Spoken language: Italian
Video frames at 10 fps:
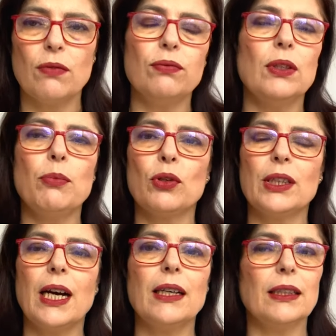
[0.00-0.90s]
fu
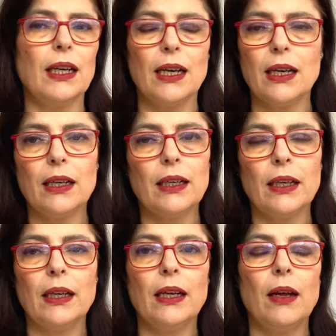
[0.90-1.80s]
deportata
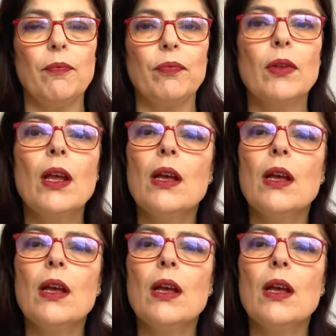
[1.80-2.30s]
e mh,